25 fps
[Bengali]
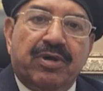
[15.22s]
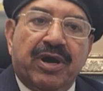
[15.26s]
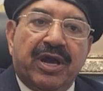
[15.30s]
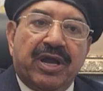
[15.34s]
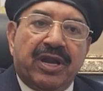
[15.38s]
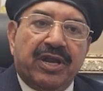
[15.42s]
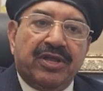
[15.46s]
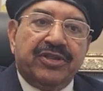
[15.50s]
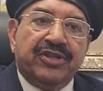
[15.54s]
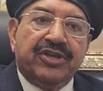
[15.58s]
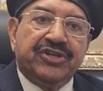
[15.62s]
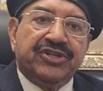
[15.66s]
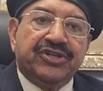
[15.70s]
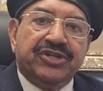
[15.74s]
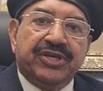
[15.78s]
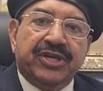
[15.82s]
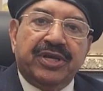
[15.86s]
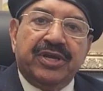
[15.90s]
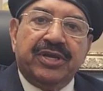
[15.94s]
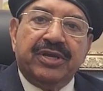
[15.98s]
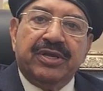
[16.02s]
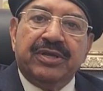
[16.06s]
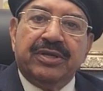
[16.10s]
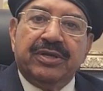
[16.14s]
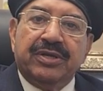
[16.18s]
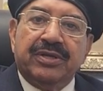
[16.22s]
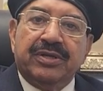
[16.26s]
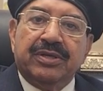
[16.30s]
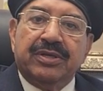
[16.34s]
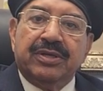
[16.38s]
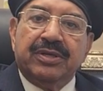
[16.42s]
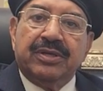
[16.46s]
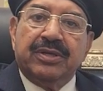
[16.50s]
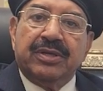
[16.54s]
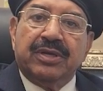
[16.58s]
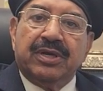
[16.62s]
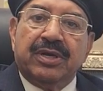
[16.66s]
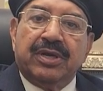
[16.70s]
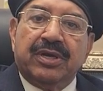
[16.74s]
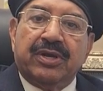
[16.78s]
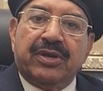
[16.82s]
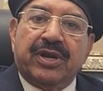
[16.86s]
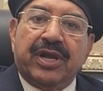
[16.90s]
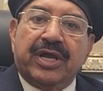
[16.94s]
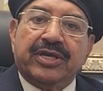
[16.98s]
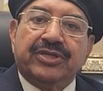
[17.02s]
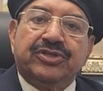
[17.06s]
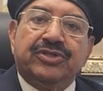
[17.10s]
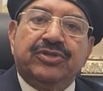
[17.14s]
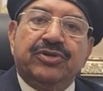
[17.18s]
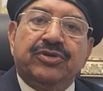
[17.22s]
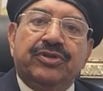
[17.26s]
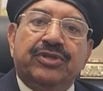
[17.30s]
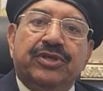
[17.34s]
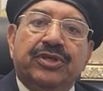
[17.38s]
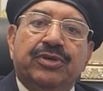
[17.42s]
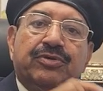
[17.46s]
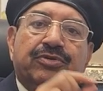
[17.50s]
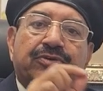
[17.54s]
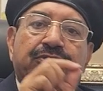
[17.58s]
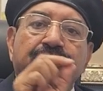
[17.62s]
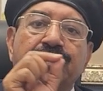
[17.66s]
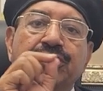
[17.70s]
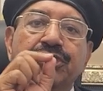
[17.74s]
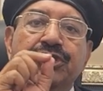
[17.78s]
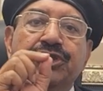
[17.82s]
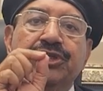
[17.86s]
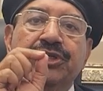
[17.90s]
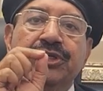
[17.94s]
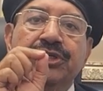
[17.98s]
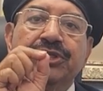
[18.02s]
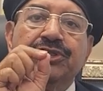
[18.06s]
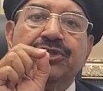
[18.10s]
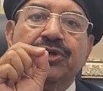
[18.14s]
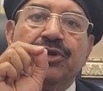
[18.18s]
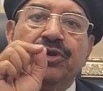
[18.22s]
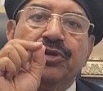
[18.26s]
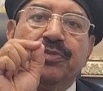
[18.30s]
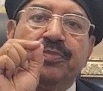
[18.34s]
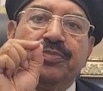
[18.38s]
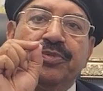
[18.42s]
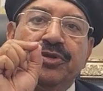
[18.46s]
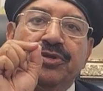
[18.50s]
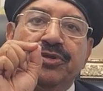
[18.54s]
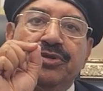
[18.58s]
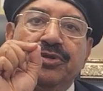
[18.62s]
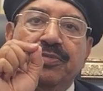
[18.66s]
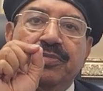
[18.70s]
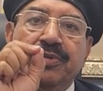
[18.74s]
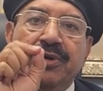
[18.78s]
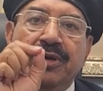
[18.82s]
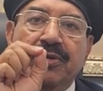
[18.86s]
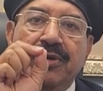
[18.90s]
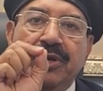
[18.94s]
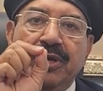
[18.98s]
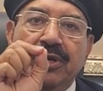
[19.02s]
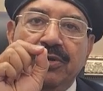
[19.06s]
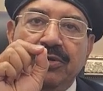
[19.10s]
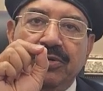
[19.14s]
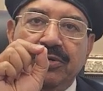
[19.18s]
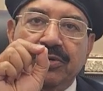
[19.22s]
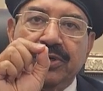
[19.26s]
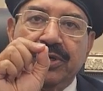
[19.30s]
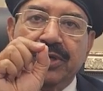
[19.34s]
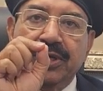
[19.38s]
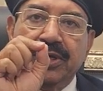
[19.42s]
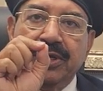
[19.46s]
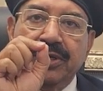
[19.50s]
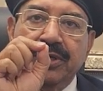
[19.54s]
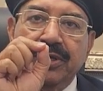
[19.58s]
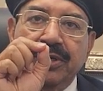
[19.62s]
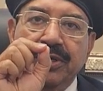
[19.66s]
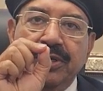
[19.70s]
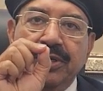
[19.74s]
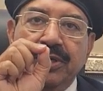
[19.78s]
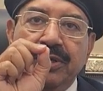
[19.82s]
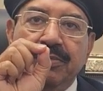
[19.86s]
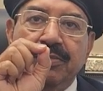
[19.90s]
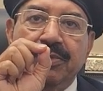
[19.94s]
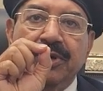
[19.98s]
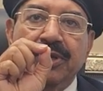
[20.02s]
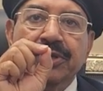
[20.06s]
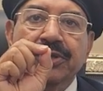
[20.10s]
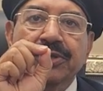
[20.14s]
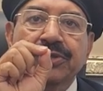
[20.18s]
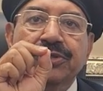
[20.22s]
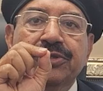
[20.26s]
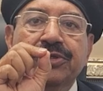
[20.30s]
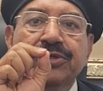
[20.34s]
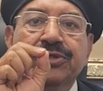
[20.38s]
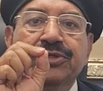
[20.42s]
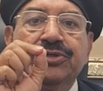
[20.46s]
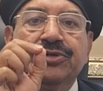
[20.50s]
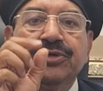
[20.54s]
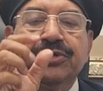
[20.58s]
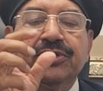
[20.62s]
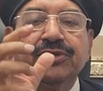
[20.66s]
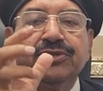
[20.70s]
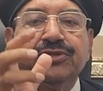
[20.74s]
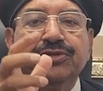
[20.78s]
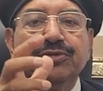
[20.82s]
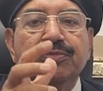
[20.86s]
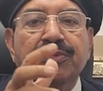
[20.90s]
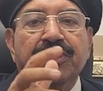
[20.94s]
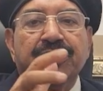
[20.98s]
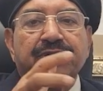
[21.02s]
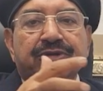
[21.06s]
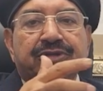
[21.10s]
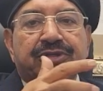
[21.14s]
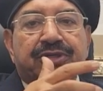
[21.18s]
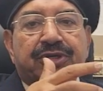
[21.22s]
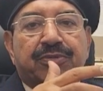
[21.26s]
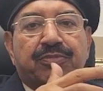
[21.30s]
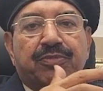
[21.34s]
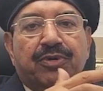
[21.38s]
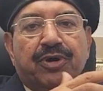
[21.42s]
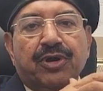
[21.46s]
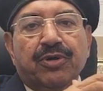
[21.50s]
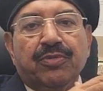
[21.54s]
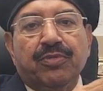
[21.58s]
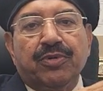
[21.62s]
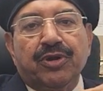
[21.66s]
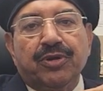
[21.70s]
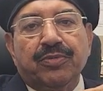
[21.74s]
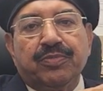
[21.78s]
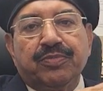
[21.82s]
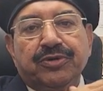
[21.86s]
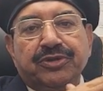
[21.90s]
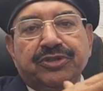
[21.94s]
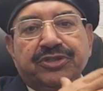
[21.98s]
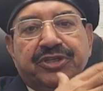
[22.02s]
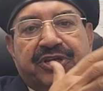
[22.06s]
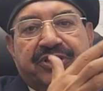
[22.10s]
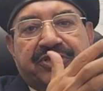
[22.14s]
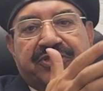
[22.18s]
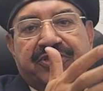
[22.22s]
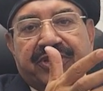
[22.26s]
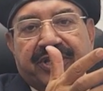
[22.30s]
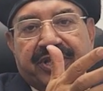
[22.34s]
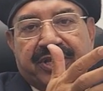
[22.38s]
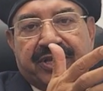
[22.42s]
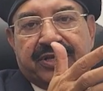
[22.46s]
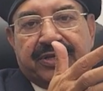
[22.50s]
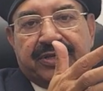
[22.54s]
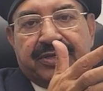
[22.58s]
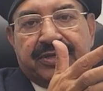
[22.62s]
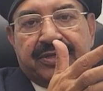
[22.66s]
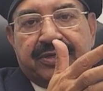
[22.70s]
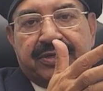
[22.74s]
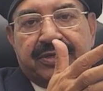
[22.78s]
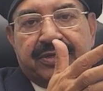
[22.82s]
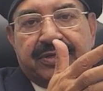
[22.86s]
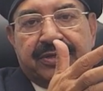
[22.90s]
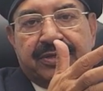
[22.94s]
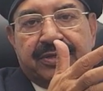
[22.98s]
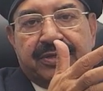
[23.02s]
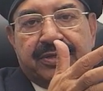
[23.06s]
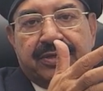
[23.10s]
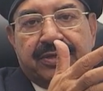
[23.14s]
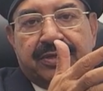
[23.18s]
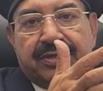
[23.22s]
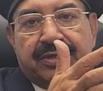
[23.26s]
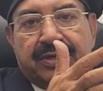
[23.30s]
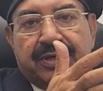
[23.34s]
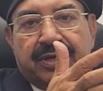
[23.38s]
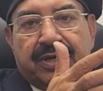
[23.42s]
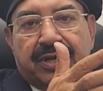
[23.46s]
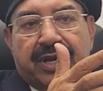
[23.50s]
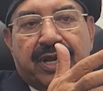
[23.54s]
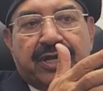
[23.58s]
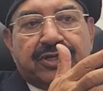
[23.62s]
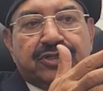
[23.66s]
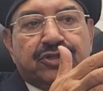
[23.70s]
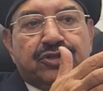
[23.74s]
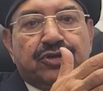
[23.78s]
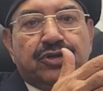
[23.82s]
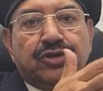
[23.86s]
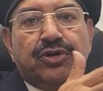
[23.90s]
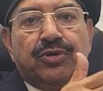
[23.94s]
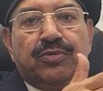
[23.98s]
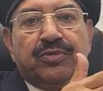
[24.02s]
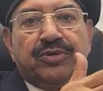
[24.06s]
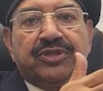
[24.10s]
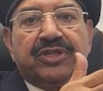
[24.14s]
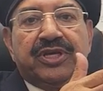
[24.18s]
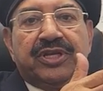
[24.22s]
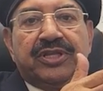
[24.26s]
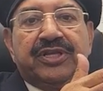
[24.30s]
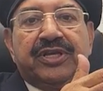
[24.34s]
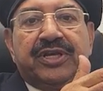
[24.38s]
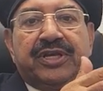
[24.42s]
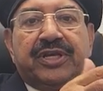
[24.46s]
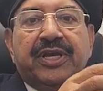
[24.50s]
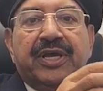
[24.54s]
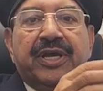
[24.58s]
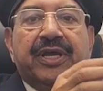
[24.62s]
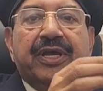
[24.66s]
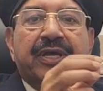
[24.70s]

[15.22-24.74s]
বাংলাদেশে রাজনৈতিক উদ্দেশ্যে জনপ্রিয়তা পাওয়ার লক্ষ্যে বা নির্দিষ্ট কিছু মানুষকে বড় বড় প্রজেক্ট দিয়ে রাষ্ট্র ক্ষমতা থেকে